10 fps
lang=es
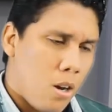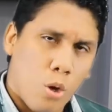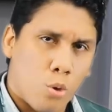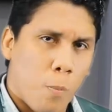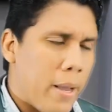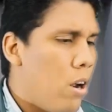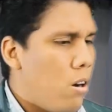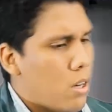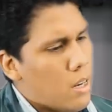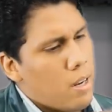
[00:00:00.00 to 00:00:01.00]
lo
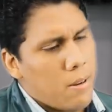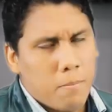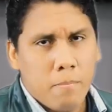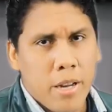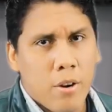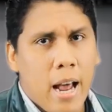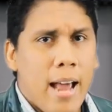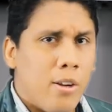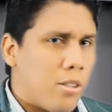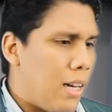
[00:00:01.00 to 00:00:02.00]
superó.
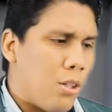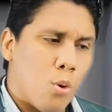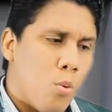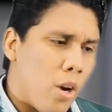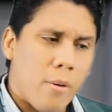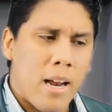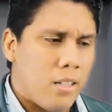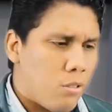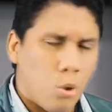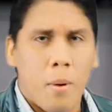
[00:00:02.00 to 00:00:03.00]
Millonarios le tocó un
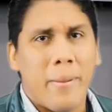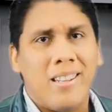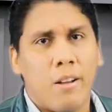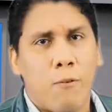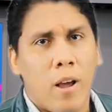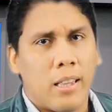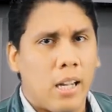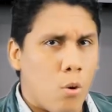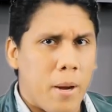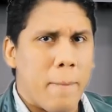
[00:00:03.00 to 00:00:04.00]
rival sumamente
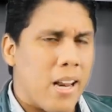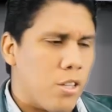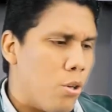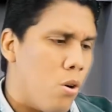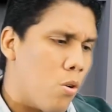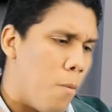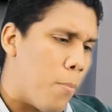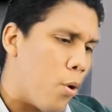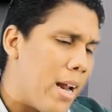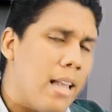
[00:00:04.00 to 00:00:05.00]
fuerte, con inversión, con
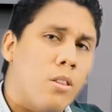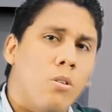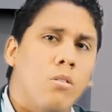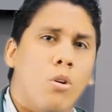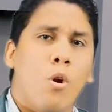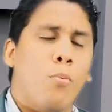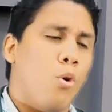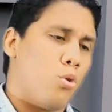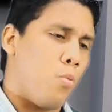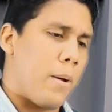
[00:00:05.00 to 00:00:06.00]
proyecto, no lo
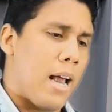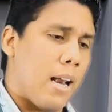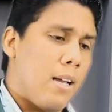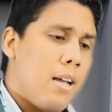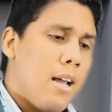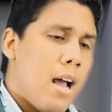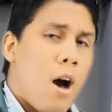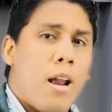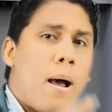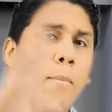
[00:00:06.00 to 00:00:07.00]
pudo superar.
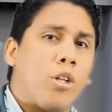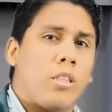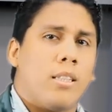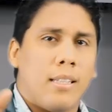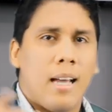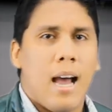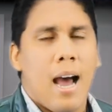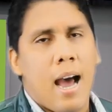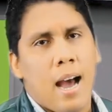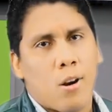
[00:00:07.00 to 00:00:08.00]
Ahora vamos
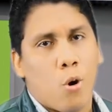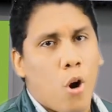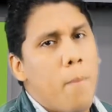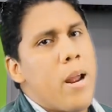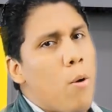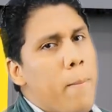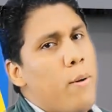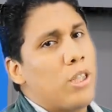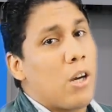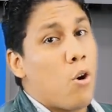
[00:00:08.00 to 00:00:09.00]
a Colombia,
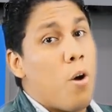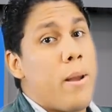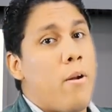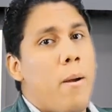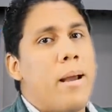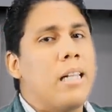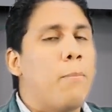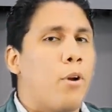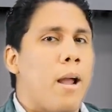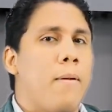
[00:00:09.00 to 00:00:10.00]
volvemos a Colombia
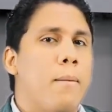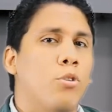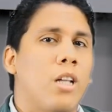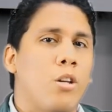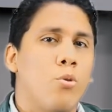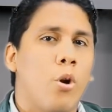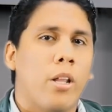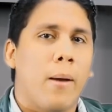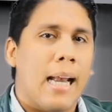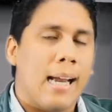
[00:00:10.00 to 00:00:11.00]
nuevamente porque hablemos del Junior
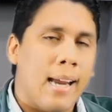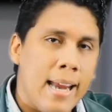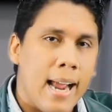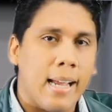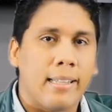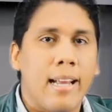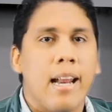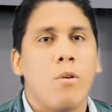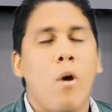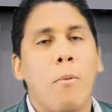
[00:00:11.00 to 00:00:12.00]
de Barranquilla que
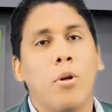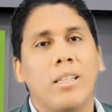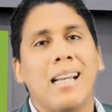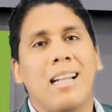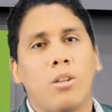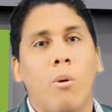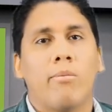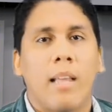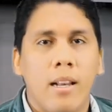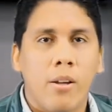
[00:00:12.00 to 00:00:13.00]
tiene nuevo
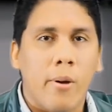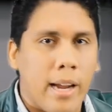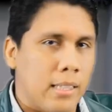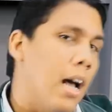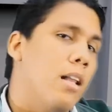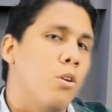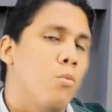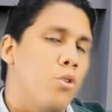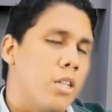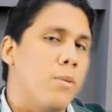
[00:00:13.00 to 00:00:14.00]
director técnico y que está dando
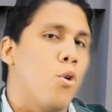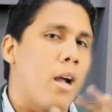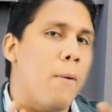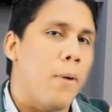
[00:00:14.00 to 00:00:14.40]
muchísimo que